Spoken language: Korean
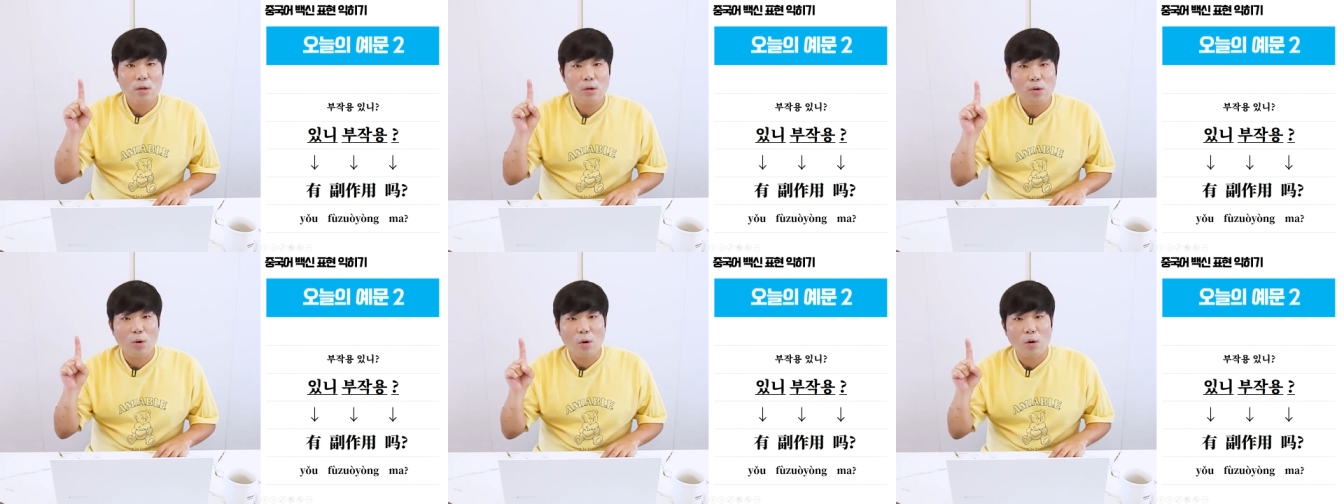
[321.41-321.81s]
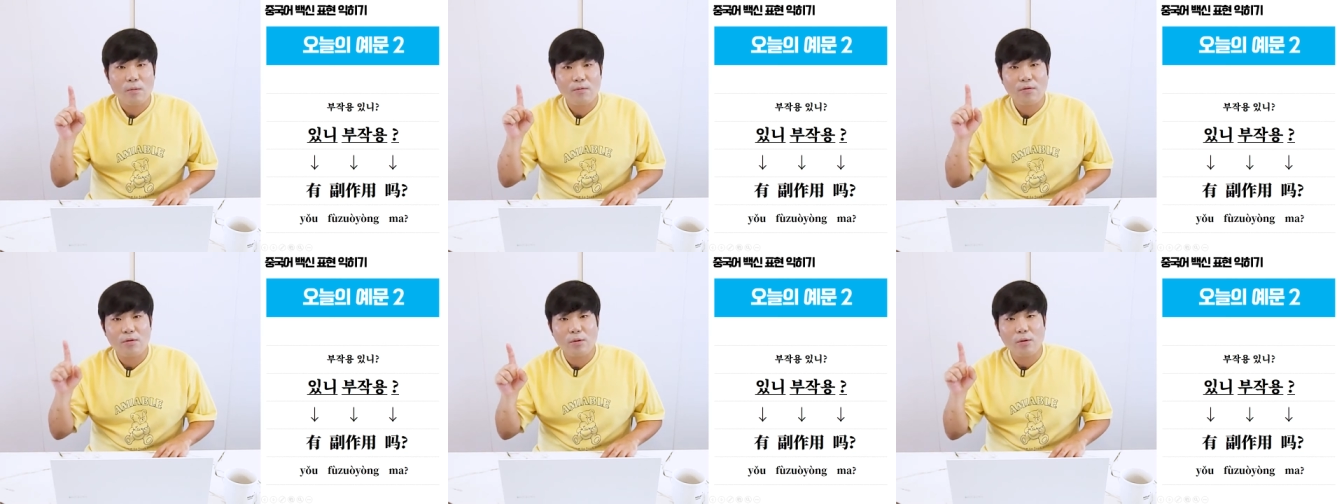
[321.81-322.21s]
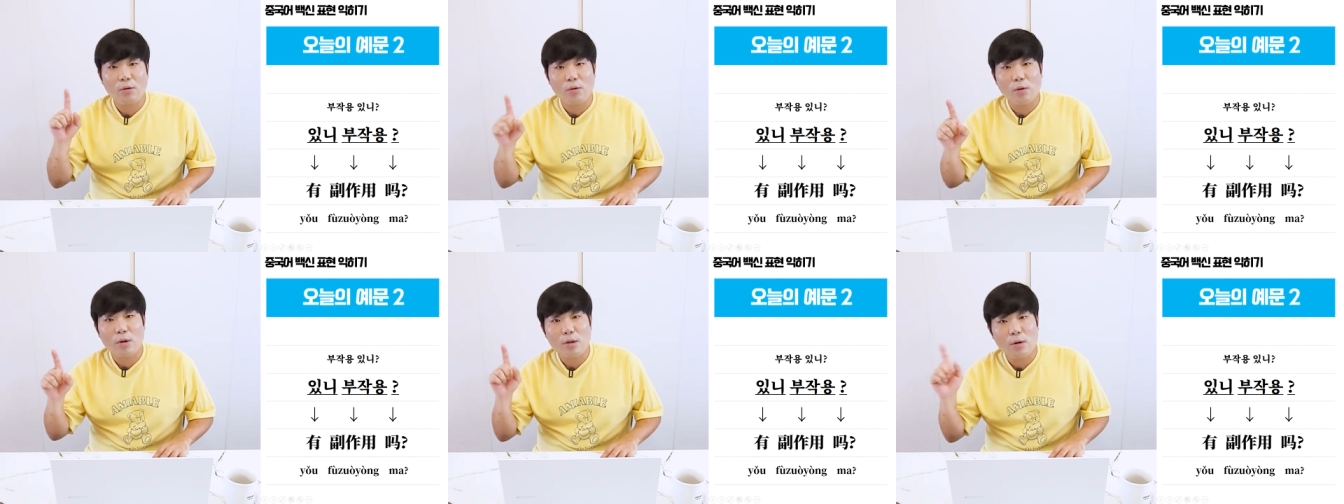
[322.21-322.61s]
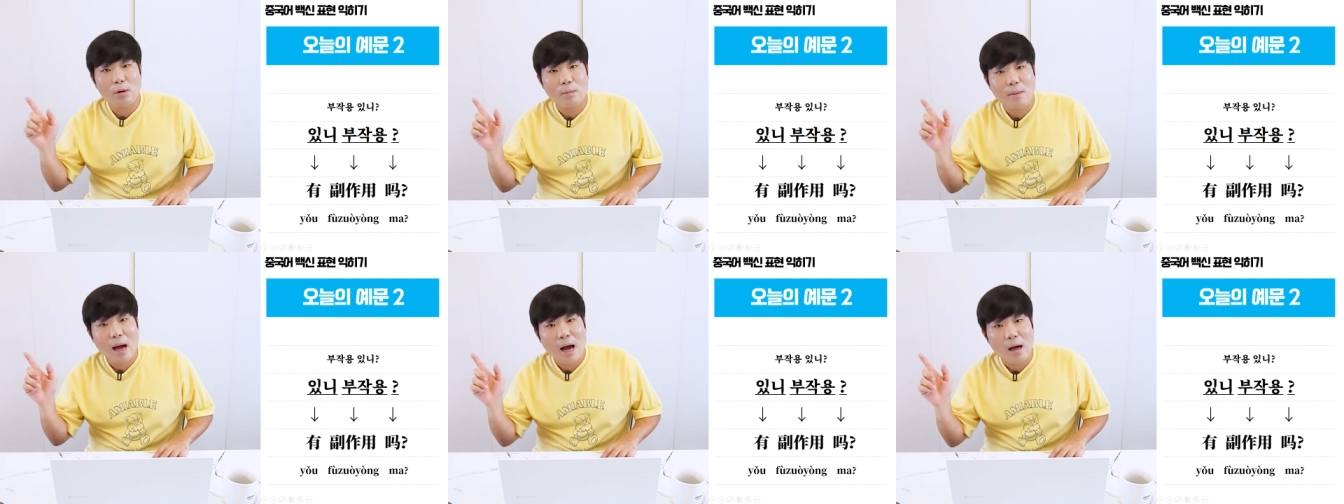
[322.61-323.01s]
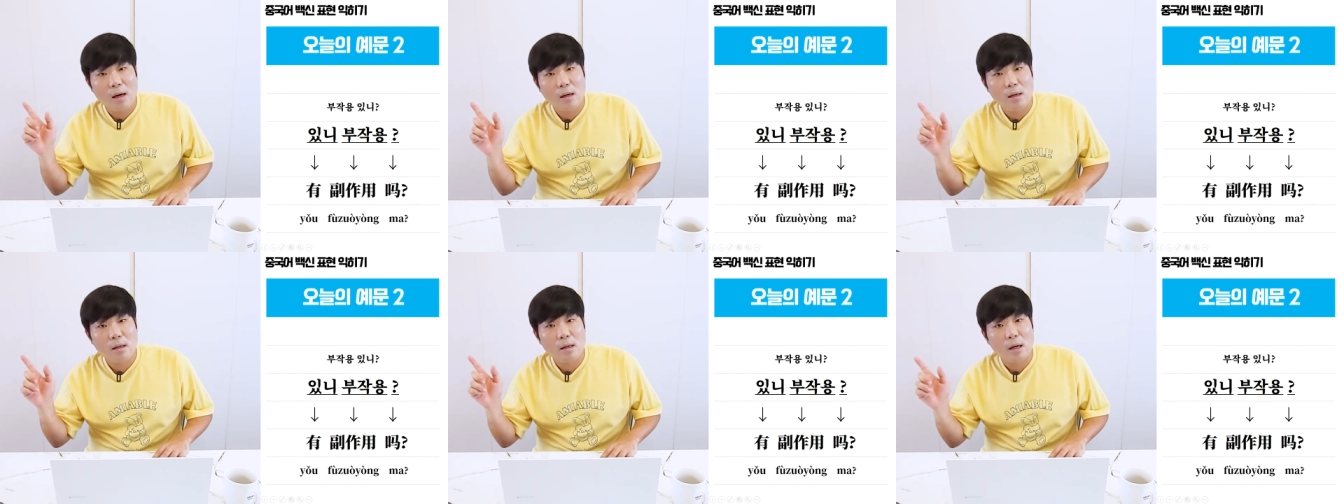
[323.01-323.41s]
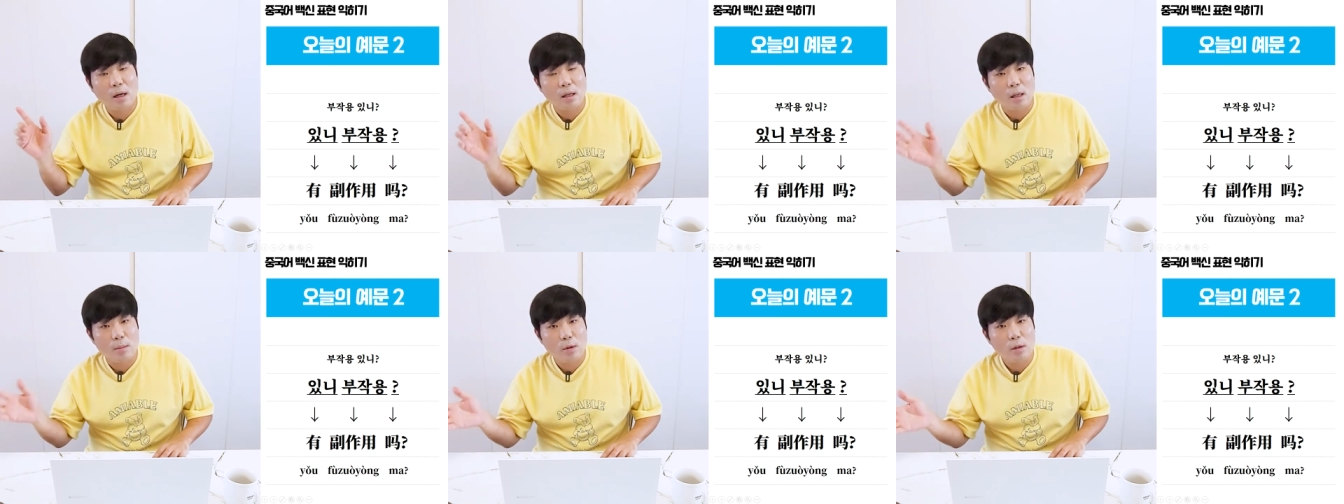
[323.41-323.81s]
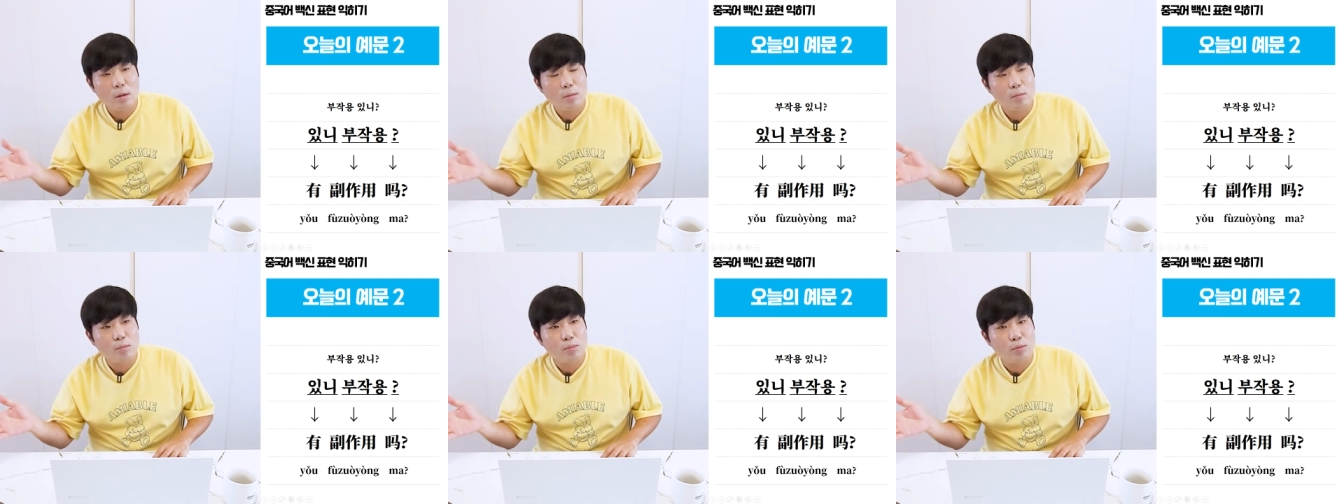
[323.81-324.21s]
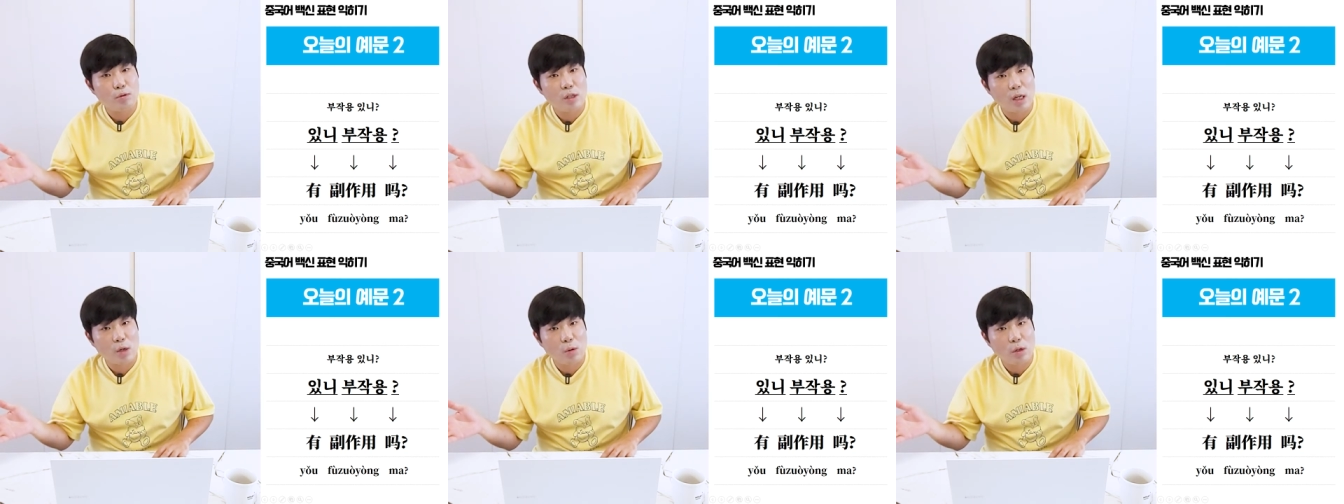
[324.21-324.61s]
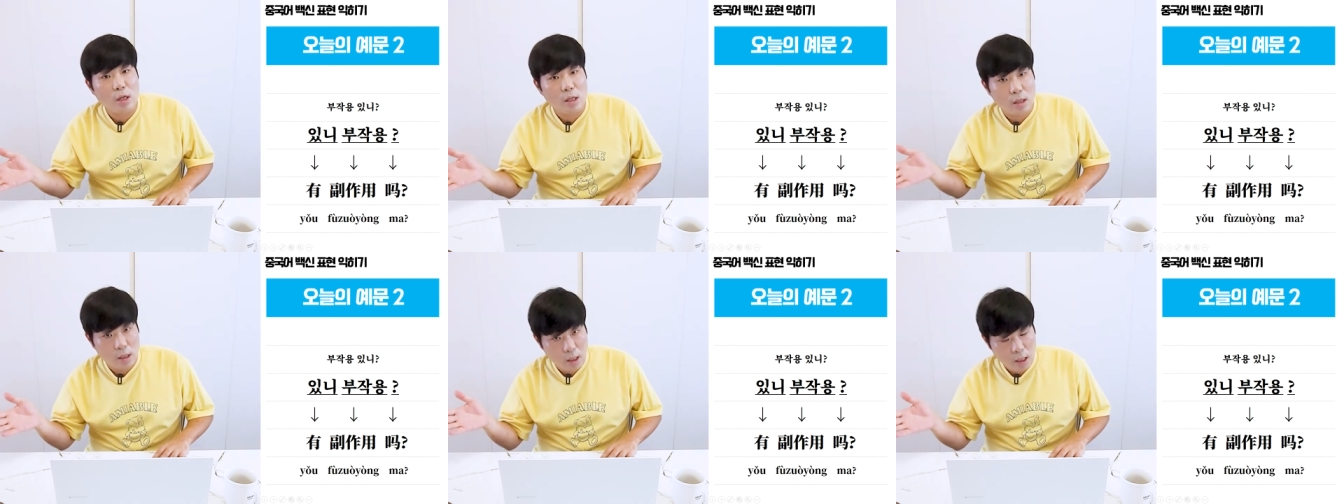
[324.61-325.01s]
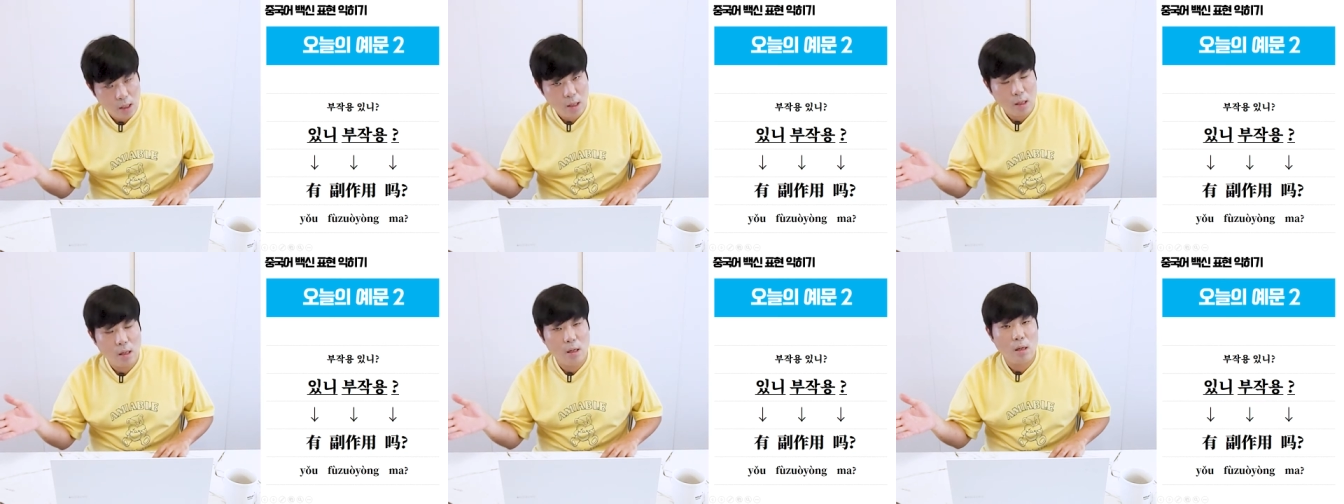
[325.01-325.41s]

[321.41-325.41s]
이어 후주어용 마 하게 되면 부작용이 있니?